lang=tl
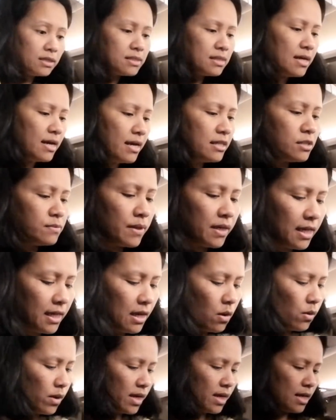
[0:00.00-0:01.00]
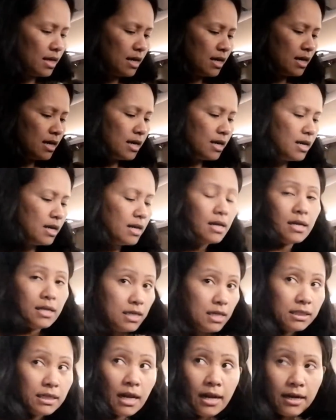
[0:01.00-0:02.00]
kasi guys pag ikaw ay
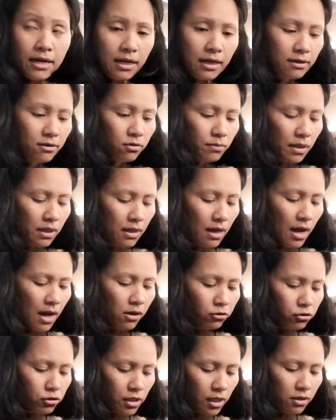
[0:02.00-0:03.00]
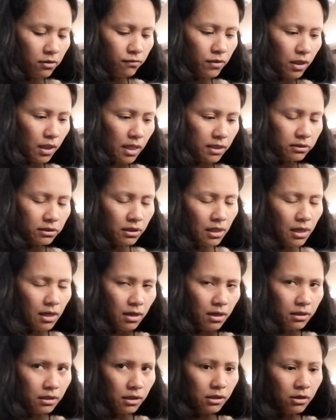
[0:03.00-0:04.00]
nagdala ng ano mag-outside of the country
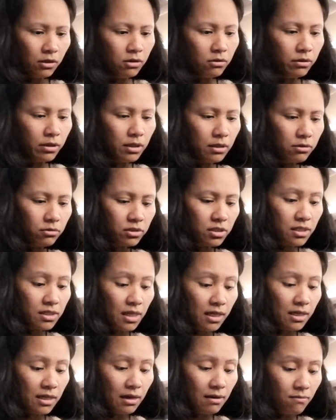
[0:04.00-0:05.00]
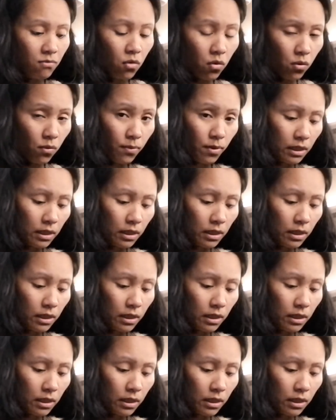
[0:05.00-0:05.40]
ka, kikiluhin yung sasakyan mo.